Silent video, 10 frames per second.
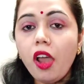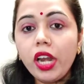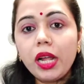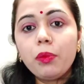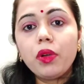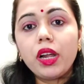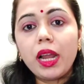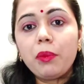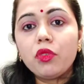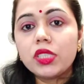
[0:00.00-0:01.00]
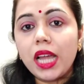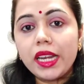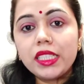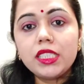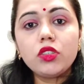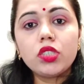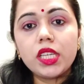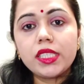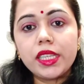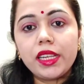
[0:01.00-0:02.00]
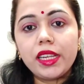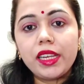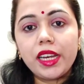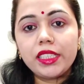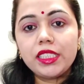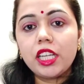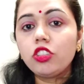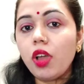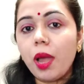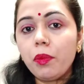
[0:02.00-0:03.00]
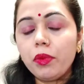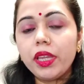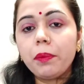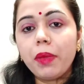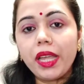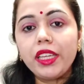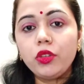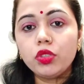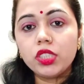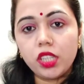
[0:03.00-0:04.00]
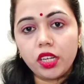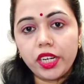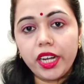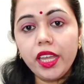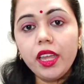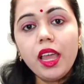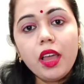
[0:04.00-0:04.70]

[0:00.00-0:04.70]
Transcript: और अगर आपको सारी चीज़ों से इसे एलर्जी है तो आप ये पैक यूज़ ना करें